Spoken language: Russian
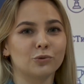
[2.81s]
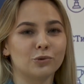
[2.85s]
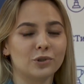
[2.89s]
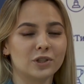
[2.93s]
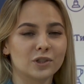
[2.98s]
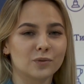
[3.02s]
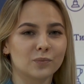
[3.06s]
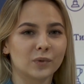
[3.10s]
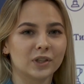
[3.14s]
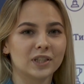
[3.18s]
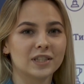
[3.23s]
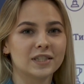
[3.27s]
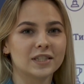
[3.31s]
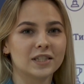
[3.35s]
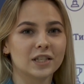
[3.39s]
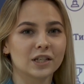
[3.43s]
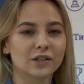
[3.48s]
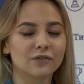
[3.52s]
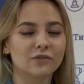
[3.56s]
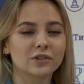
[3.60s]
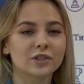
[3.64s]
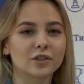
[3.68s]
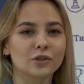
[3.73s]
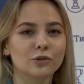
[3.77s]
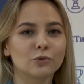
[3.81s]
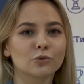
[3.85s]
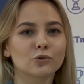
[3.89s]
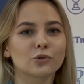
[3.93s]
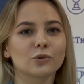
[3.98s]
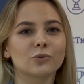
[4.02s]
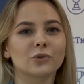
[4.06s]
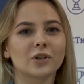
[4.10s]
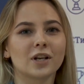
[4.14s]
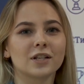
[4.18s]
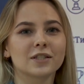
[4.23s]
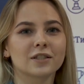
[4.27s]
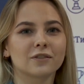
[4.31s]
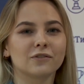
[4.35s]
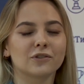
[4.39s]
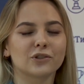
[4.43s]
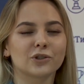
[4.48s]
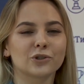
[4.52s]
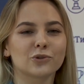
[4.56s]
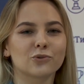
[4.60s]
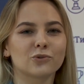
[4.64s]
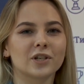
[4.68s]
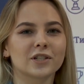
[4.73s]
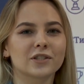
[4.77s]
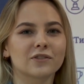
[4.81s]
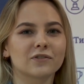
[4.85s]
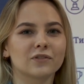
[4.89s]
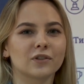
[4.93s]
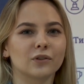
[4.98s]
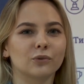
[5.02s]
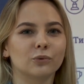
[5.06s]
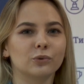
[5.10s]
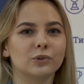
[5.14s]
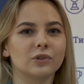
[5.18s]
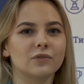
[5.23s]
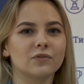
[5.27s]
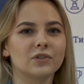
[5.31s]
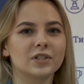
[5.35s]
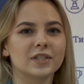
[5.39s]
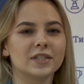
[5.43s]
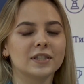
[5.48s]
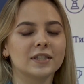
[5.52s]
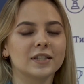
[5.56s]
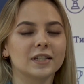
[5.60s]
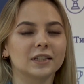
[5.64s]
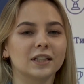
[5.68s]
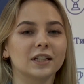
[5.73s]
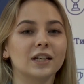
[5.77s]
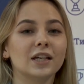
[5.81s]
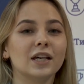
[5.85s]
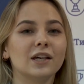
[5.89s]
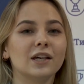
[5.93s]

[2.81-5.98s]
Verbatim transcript: туризма и сервиса Южноуральского государственного университета